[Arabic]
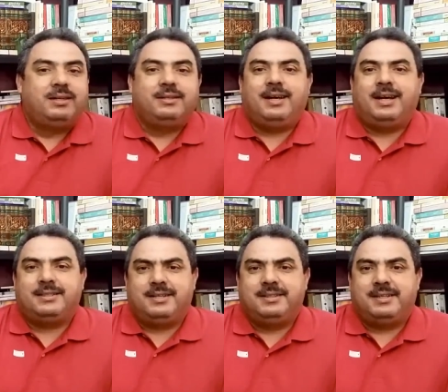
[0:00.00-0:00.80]
أه،
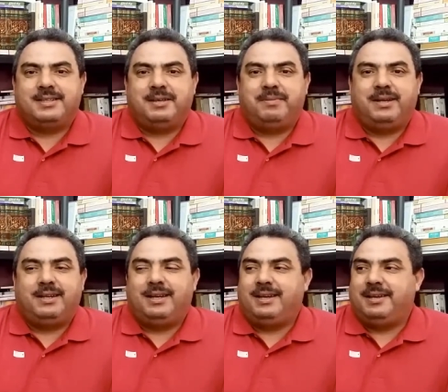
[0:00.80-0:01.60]
اعتذر زعما
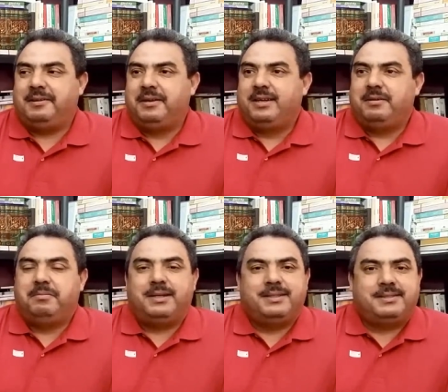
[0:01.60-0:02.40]
على
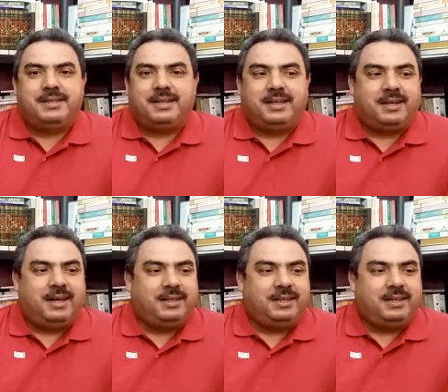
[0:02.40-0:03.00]
بعض التاخير